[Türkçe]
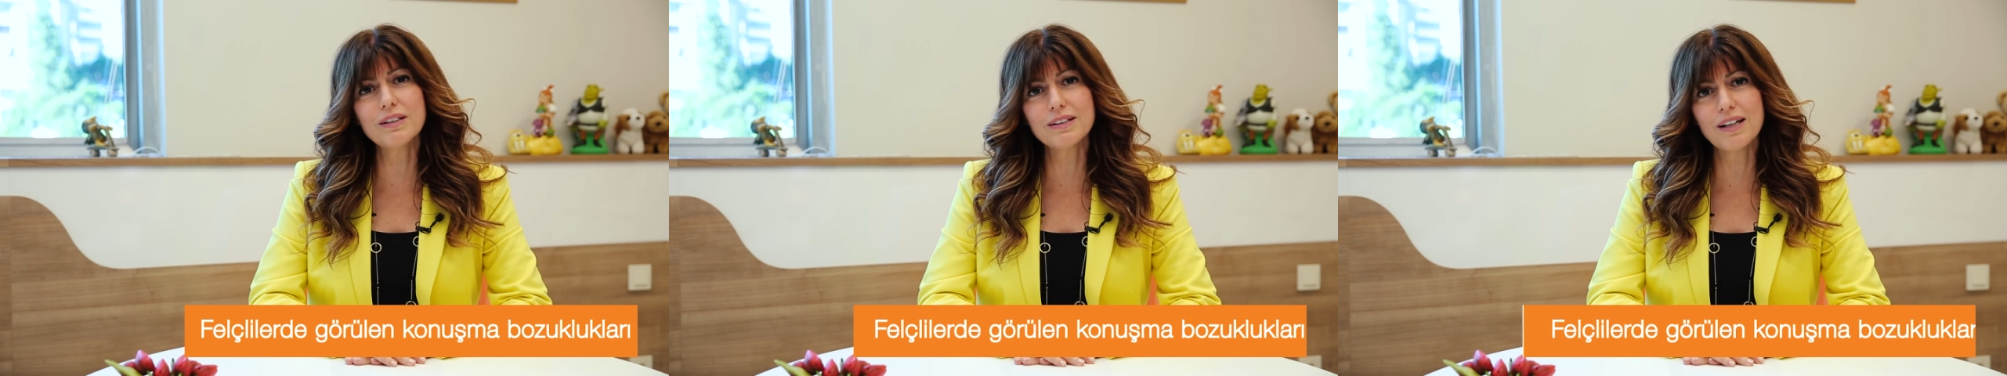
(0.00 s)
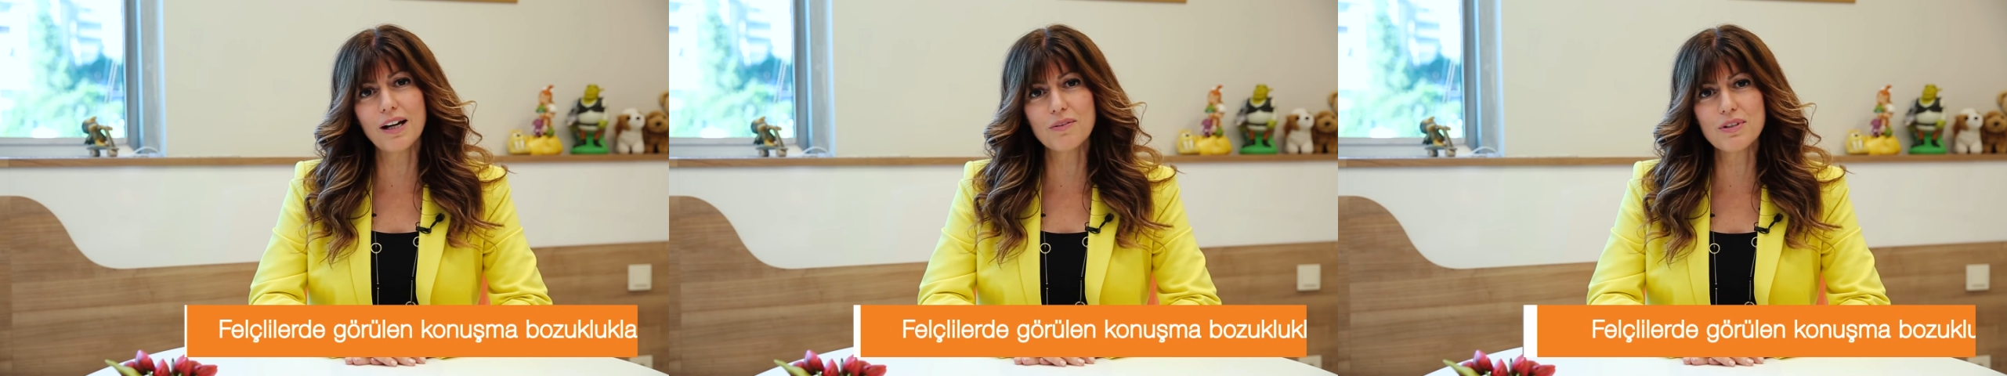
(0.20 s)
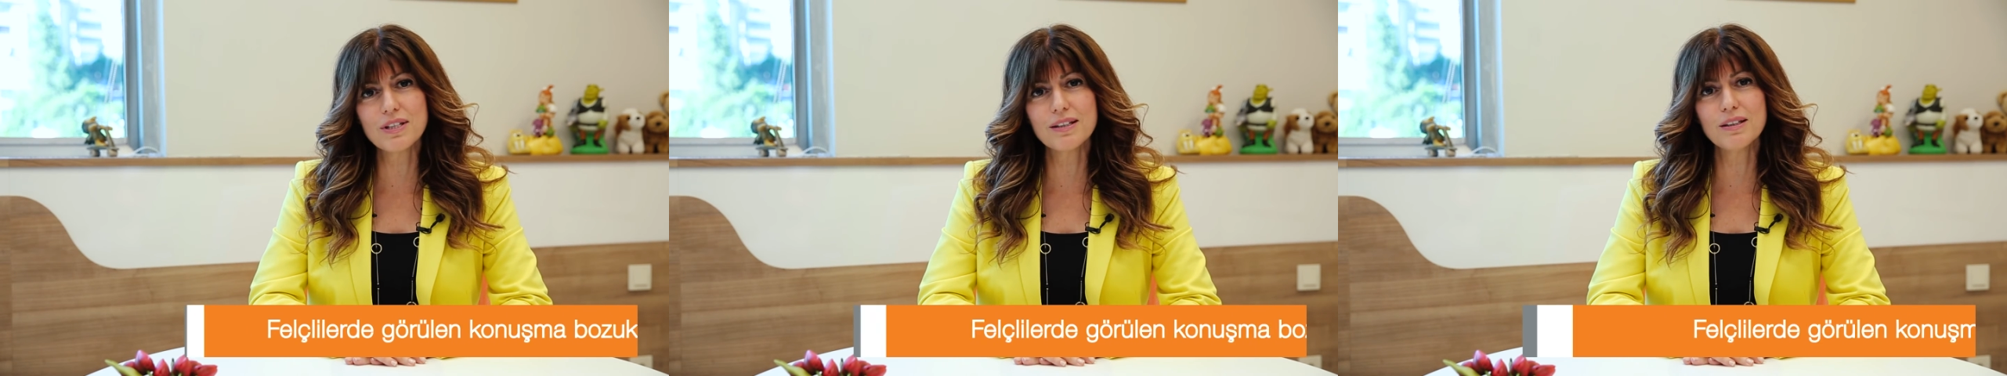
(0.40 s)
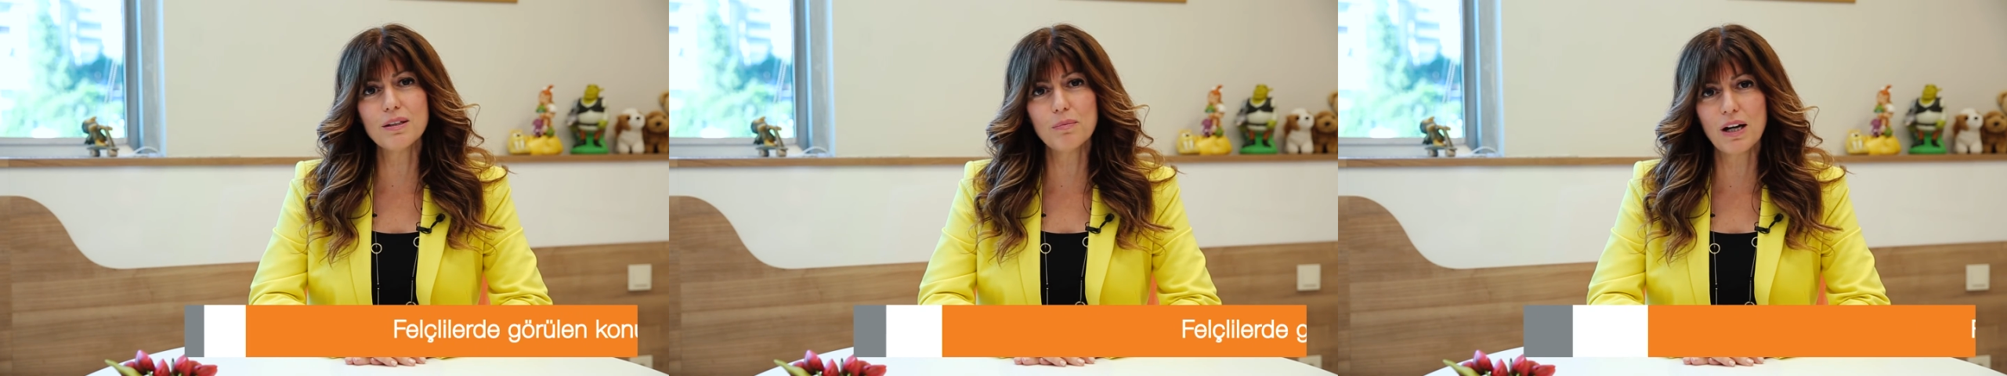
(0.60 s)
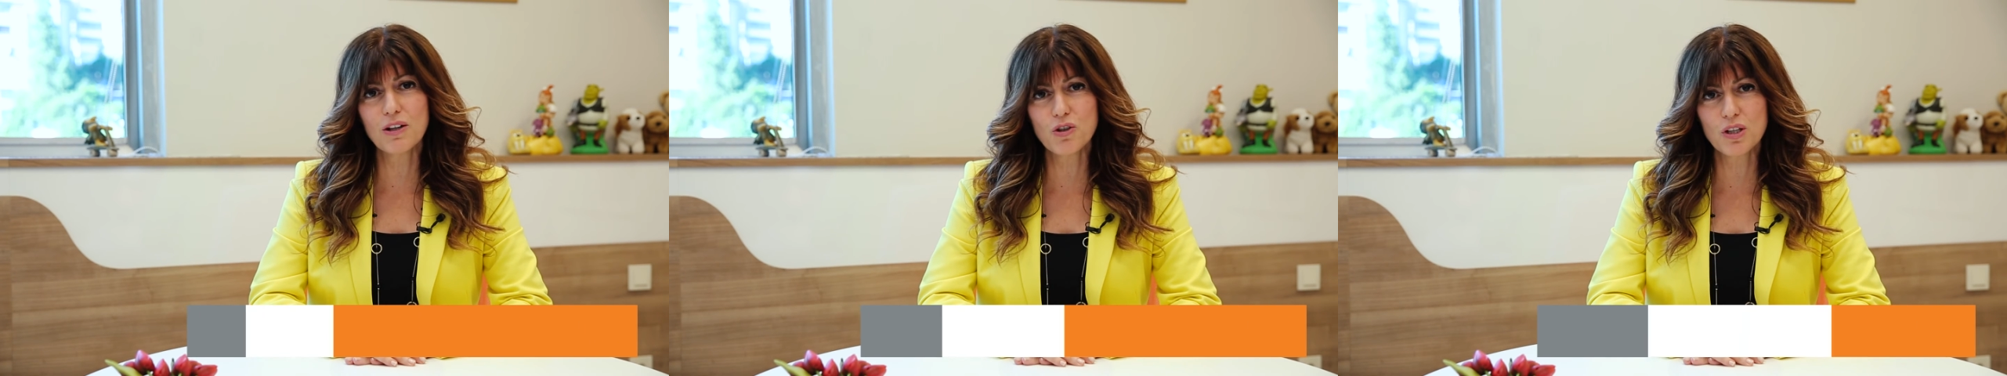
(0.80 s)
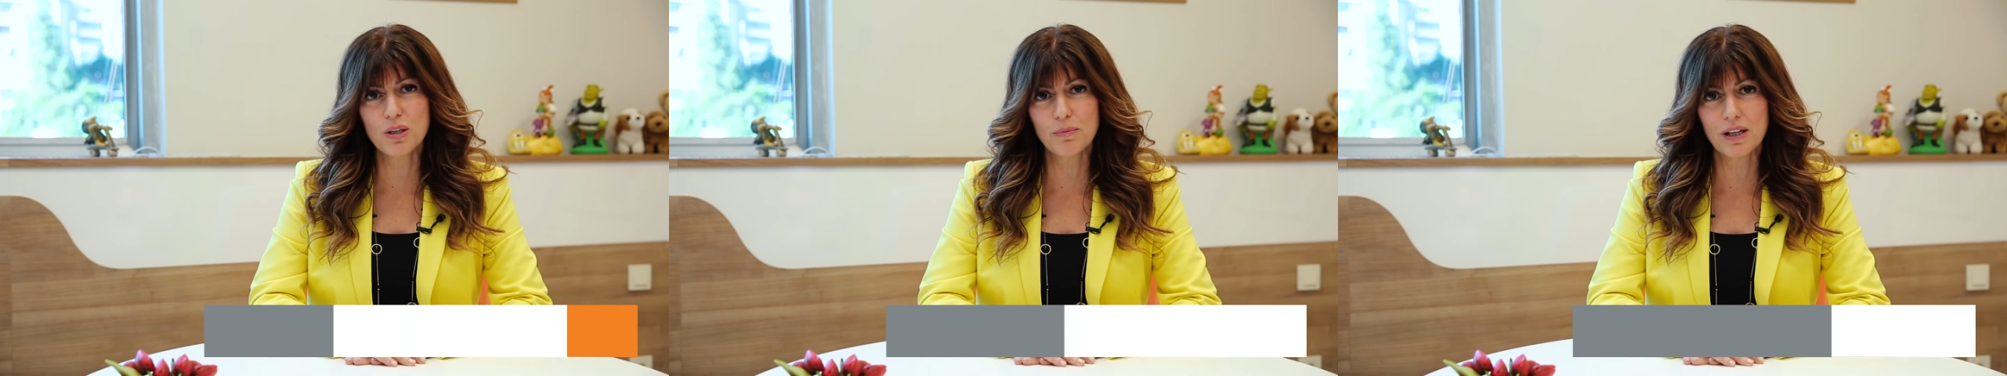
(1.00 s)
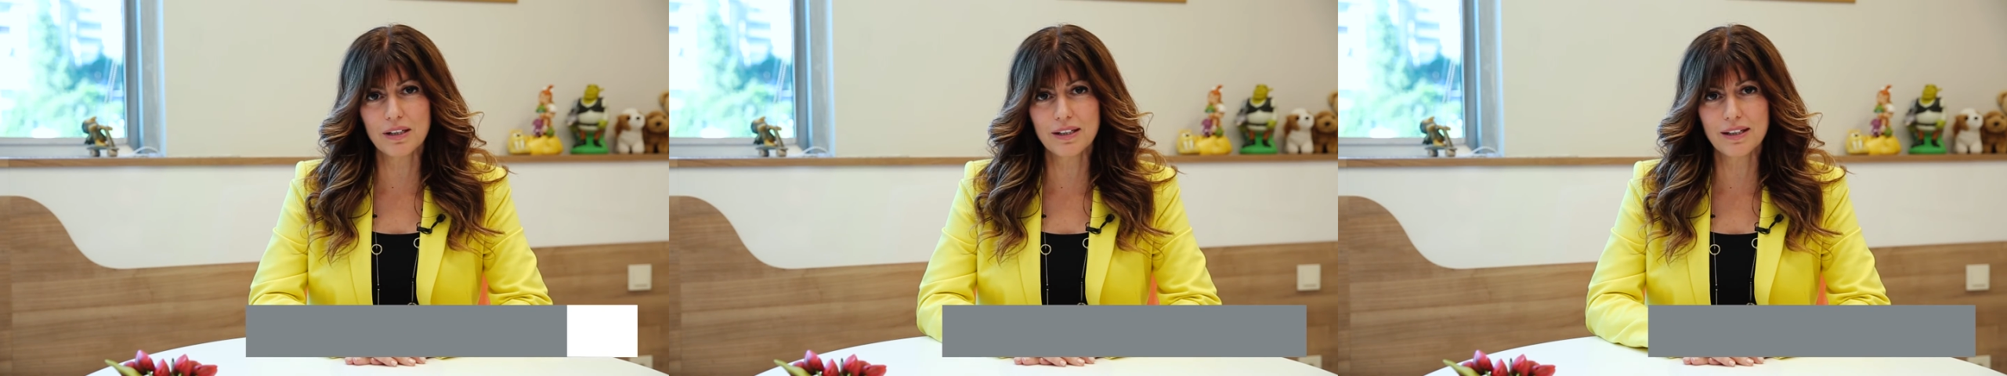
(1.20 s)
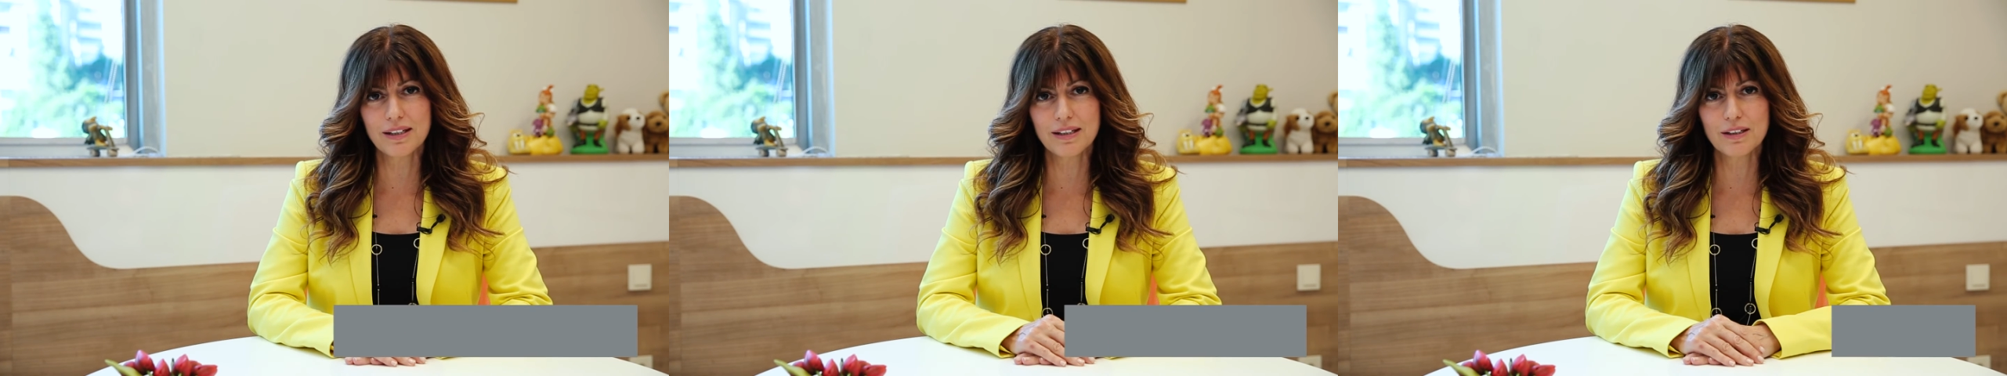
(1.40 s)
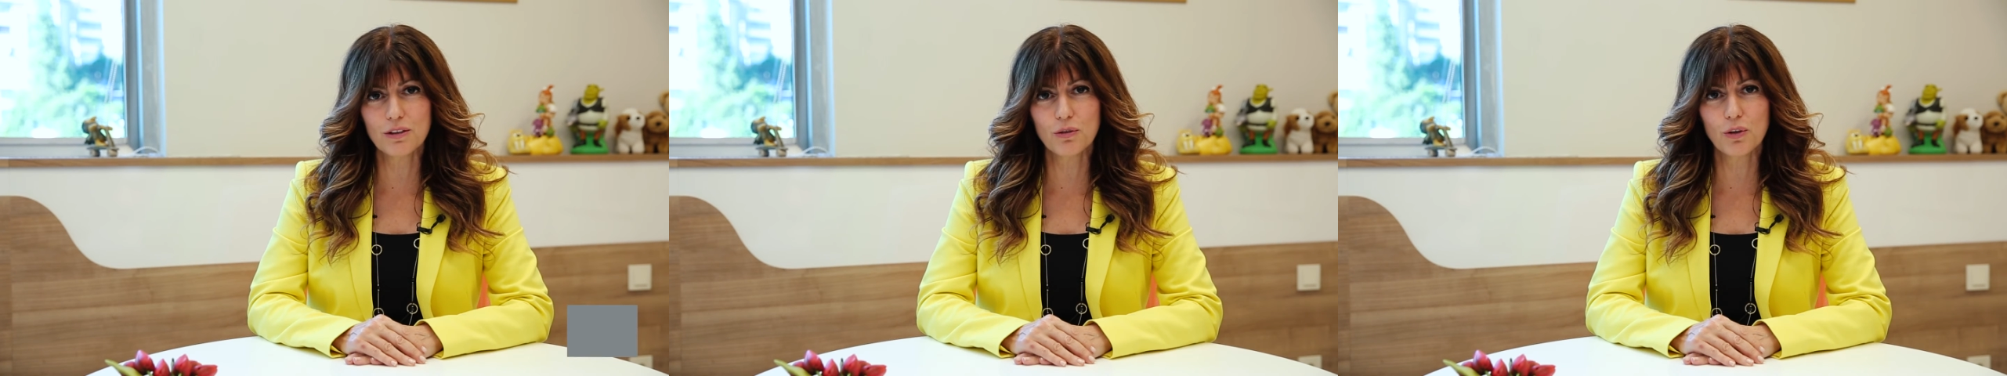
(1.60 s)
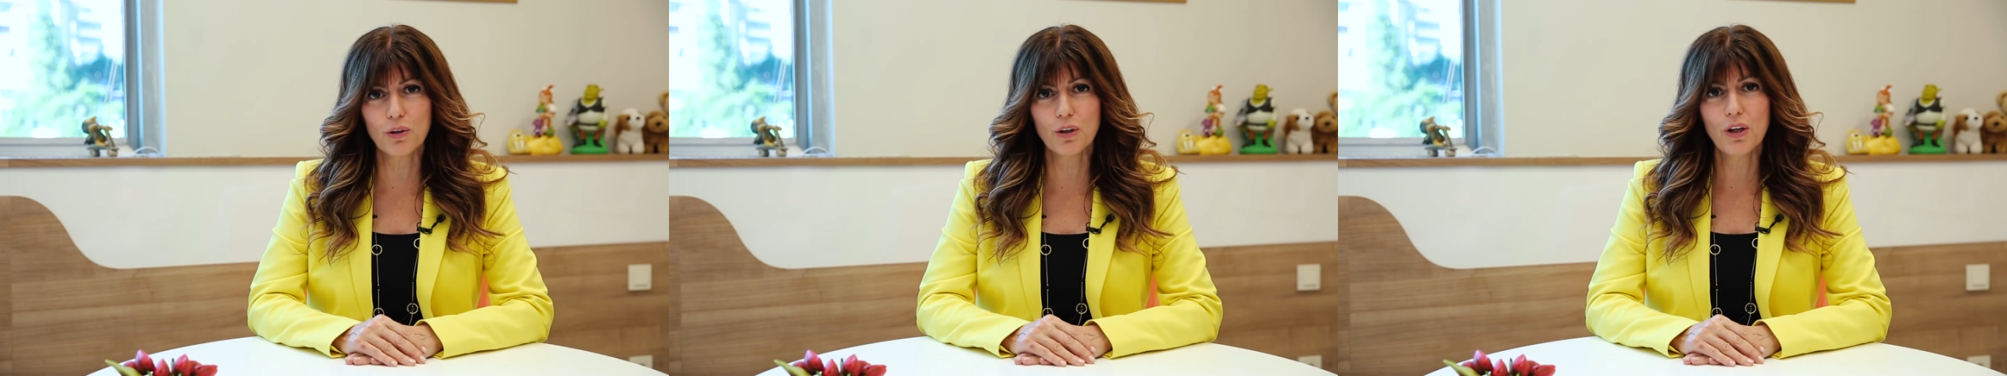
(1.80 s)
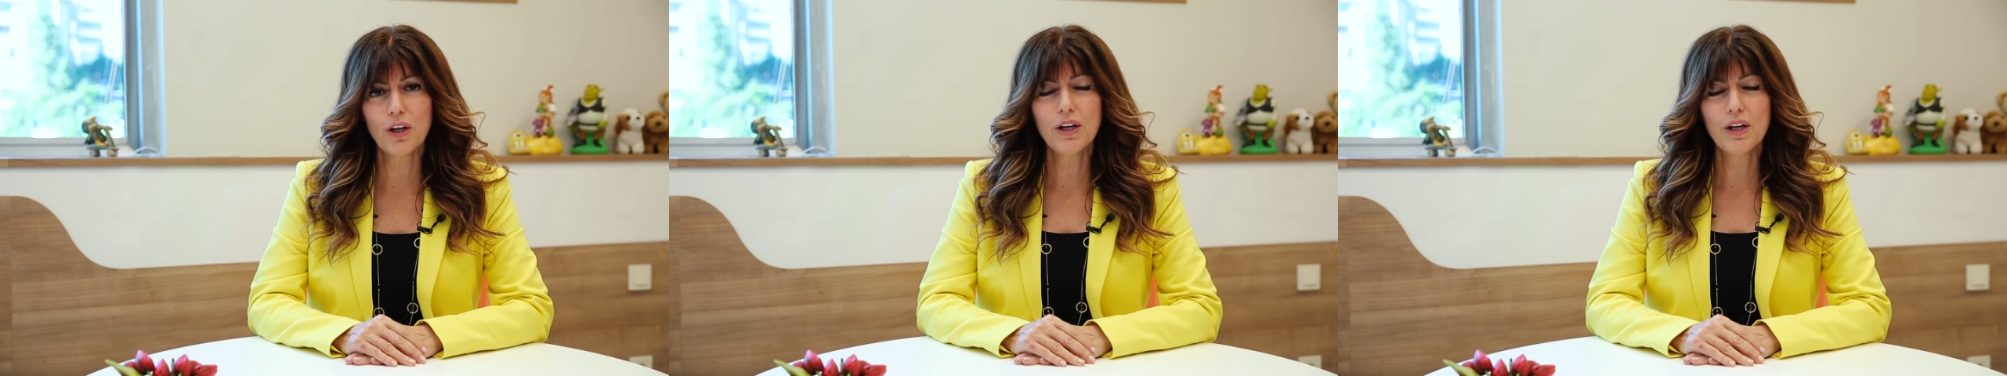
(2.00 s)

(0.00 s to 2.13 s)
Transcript: tedavisine de başlamak gerekiyor.